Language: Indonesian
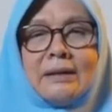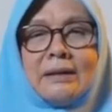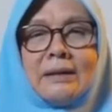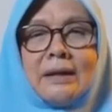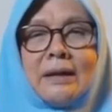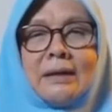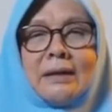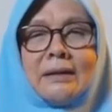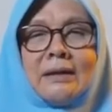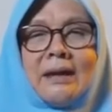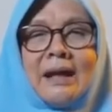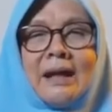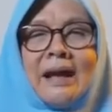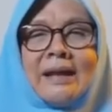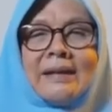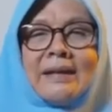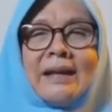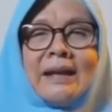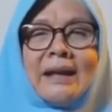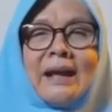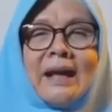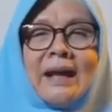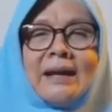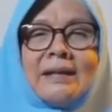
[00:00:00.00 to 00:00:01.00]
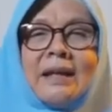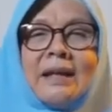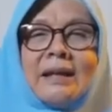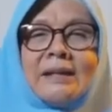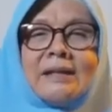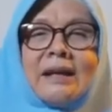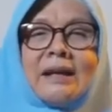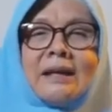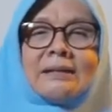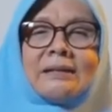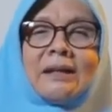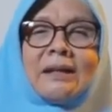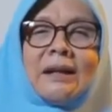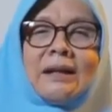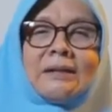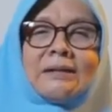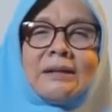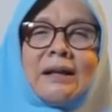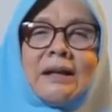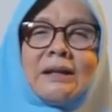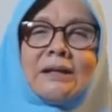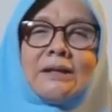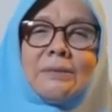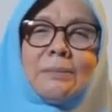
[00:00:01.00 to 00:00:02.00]
dan ayat-ayat yang
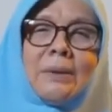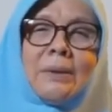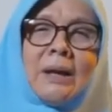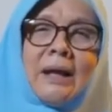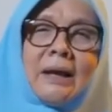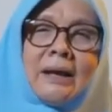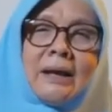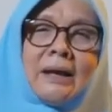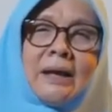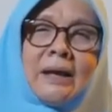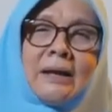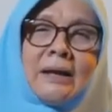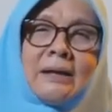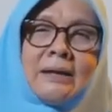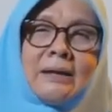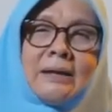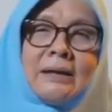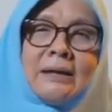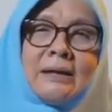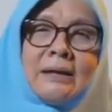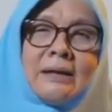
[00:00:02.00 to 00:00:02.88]
terletak di belakang